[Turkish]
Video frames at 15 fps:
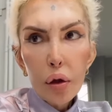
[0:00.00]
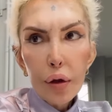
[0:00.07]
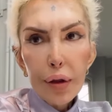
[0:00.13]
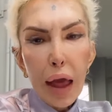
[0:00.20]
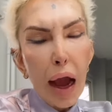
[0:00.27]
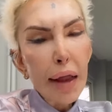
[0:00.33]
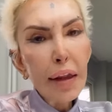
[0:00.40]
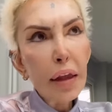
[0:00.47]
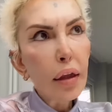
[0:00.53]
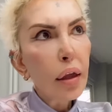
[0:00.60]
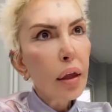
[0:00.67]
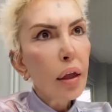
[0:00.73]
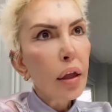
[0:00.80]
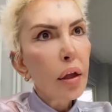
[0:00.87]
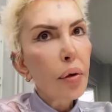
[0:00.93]
Yani
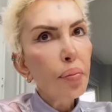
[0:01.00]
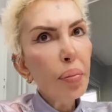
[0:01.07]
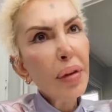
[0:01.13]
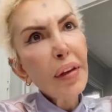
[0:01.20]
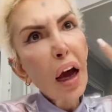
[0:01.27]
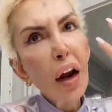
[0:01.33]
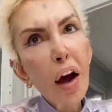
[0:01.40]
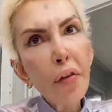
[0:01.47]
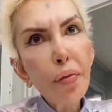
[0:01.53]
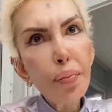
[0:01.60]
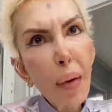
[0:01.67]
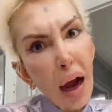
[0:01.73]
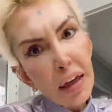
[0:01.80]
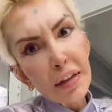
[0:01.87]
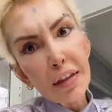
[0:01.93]
bir taraf
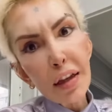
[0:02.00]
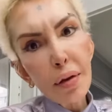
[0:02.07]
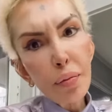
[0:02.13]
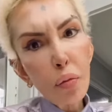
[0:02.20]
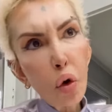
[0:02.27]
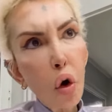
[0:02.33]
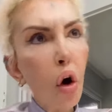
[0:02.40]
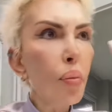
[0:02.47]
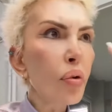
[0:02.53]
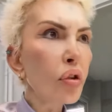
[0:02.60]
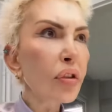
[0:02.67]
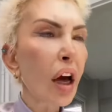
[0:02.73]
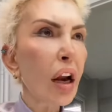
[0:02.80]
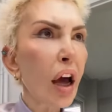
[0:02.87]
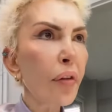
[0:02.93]
Maxim,
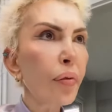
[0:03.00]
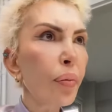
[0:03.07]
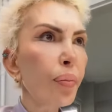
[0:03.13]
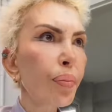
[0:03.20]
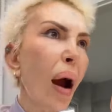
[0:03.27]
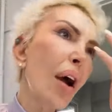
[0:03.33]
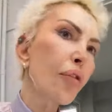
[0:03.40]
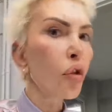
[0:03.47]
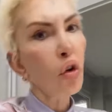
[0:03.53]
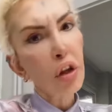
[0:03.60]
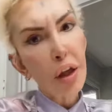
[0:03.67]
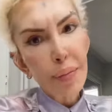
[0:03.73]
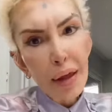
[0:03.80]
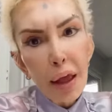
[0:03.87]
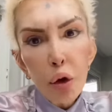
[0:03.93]
öbür taraf
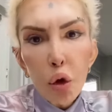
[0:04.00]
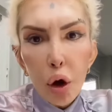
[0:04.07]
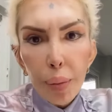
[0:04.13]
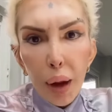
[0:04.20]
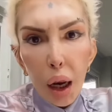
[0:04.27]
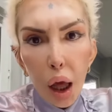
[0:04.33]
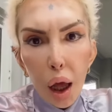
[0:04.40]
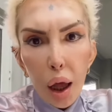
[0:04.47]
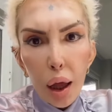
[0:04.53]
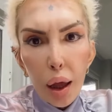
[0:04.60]
pavyon gibi geliyor bana.